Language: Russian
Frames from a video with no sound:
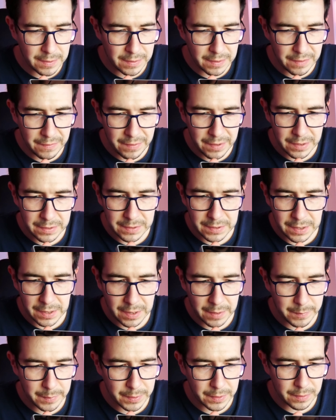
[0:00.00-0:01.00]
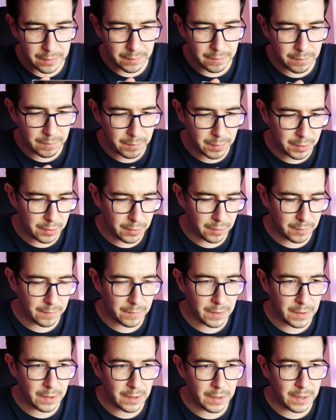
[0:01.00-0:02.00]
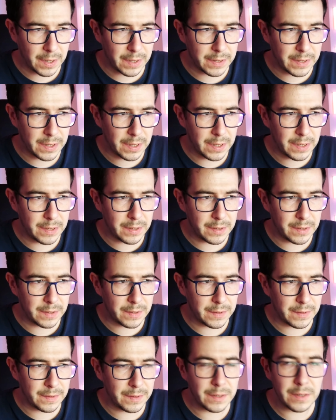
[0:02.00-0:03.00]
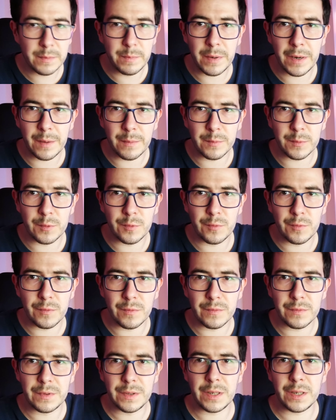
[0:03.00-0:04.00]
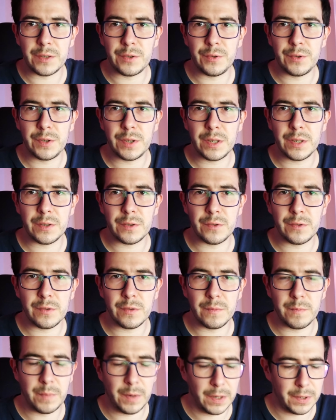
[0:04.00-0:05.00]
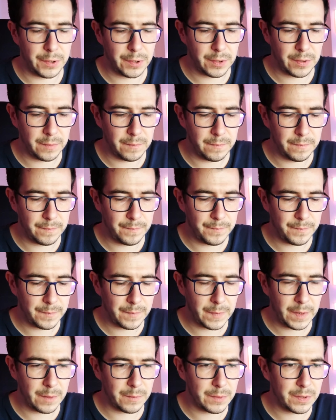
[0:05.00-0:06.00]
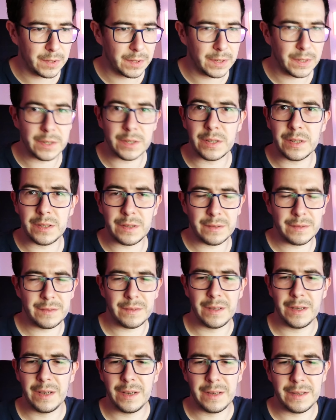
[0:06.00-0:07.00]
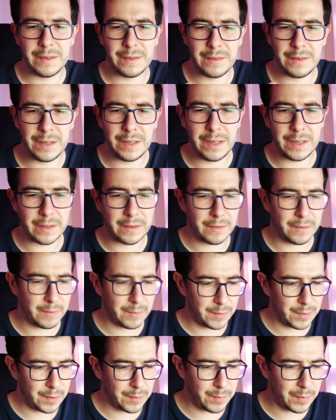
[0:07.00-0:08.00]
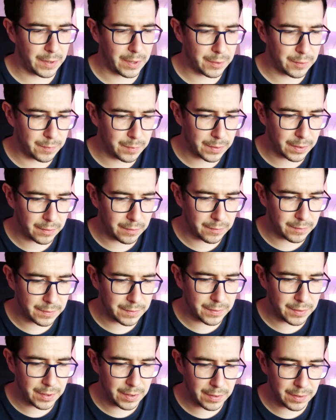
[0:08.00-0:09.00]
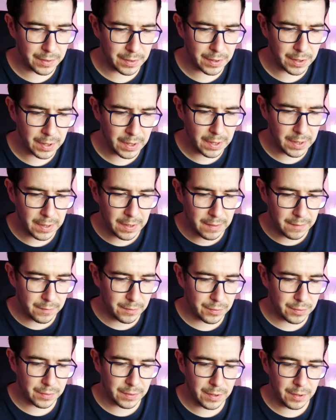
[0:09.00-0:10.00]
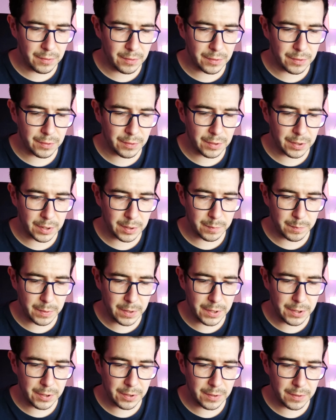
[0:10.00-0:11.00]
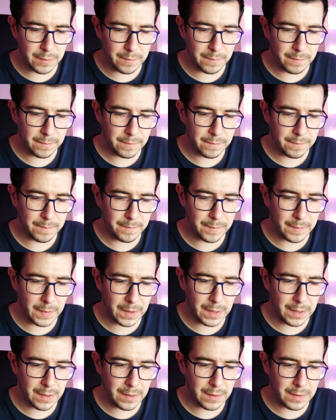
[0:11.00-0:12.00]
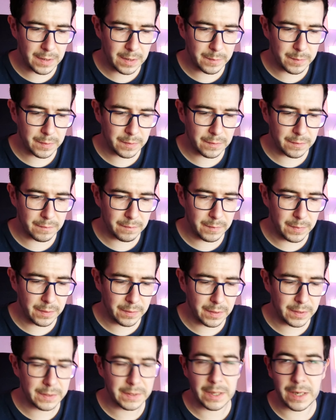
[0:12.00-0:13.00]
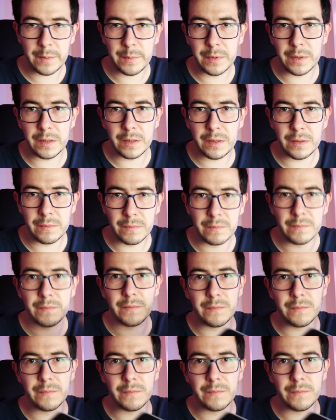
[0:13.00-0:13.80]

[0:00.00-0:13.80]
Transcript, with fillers: Две царапины. Притом, одна из них прям, ну, ты ощущаешь ее пальчиком, я вам сейчас, конечно... Да нет, я вам ее не покажу при таком освещении. То, что ты ее ощущаешь пальчиком, и как бы мелкие царапины